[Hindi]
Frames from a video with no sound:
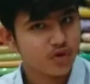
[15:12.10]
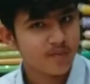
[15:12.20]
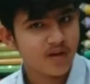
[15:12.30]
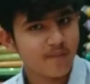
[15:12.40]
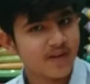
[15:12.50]
मुझे
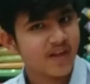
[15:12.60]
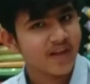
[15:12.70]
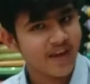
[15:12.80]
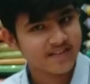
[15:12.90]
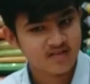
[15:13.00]
भी नहीं पता था
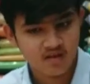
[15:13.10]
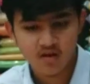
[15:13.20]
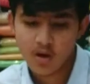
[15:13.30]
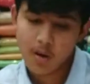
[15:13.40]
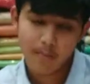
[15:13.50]
कैसे थे
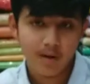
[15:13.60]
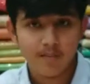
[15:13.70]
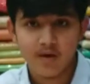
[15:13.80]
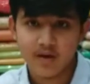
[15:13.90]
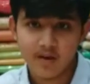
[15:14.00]
पर हम